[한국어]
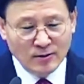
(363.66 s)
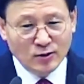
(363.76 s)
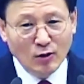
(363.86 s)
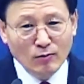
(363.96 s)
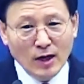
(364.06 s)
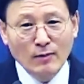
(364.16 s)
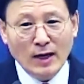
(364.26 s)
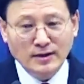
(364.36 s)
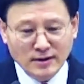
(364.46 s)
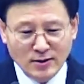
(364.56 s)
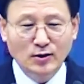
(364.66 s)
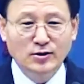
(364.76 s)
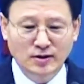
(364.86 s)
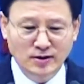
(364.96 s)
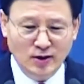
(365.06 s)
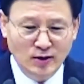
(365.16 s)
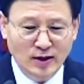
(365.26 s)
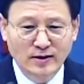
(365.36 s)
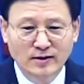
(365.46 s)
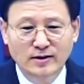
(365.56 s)
정말 맛있는 것을
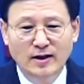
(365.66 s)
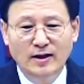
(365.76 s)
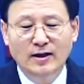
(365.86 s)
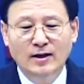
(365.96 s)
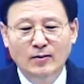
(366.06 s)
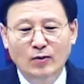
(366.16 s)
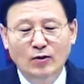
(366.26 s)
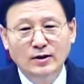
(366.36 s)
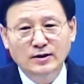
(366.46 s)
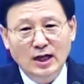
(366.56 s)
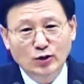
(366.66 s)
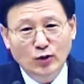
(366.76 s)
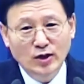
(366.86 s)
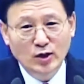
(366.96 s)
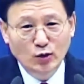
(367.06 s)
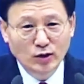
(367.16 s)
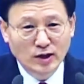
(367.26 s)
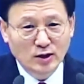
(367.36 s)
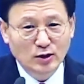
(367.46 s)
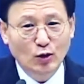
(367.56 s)
차려놨는데 뭔가 사소한 일로
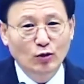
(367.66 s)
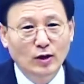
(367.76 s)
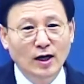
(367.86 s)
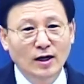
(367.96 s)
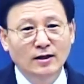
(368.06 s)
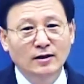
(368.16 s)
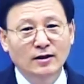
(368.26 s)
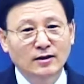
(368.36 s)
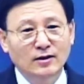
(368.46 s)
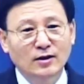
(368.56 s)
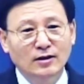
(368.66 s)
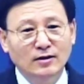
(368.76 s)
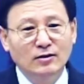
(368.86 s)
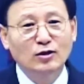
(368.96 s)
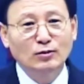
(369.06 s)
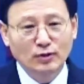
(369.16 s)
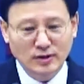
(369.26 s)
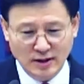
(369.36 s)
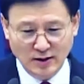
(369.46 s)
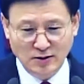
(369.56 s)
인해서 서로가
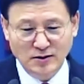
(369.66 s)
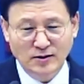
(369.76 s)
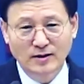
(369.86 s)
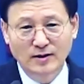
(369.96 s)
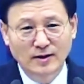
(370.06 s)
트러블이 생겼어.